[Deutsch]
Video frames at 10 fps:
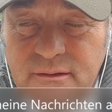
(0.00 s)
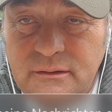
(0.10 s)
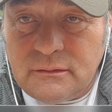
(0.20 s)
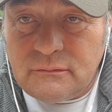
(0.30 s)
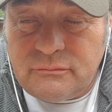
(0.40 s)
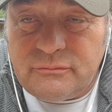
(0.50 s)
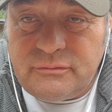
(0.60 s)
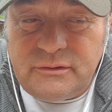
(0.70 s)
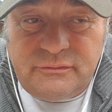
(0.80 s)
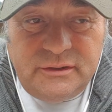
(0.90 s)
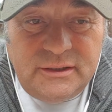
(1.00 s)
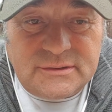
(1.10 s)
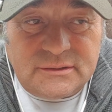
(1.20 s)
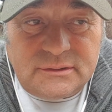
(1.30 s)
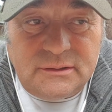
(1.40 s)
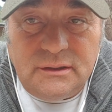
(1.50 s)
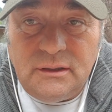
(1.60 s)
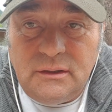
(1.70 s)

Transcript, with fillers: hier, wie, wie hießen die?